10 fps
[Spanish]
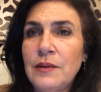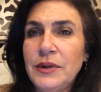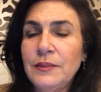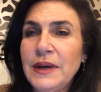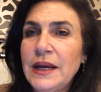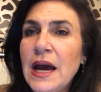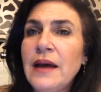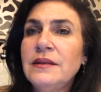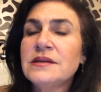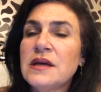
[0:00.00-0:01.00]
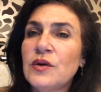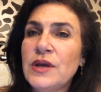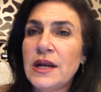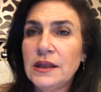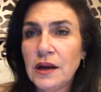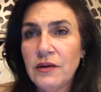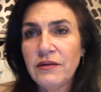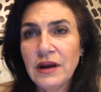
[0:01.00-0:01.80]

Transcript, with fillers: La primera, desarrollar a través